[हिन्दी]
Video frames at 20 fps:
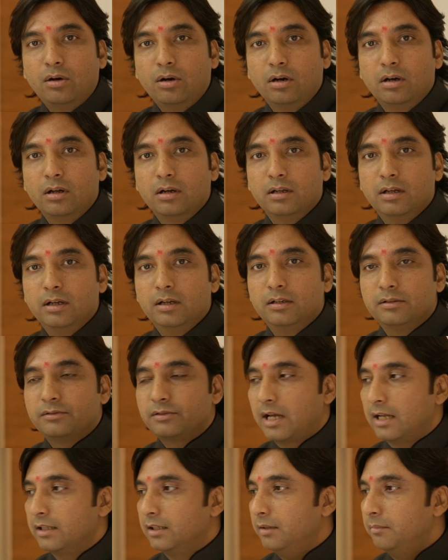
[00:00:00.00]
और
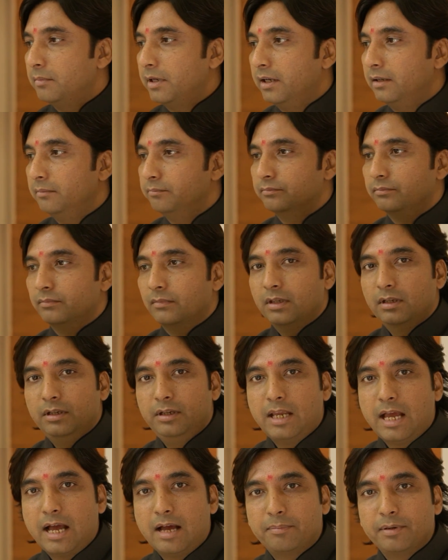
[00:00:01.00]
साथ ही में
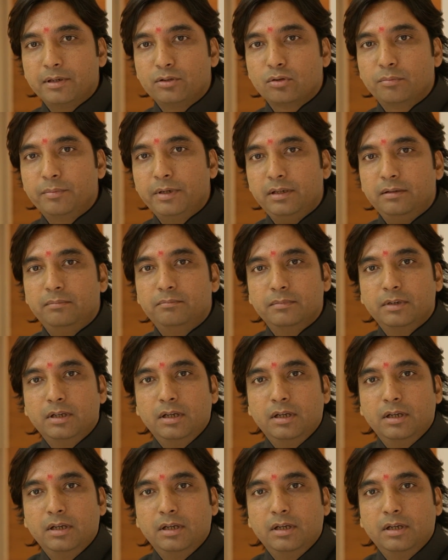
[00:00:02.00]
यहाँ पे जो भी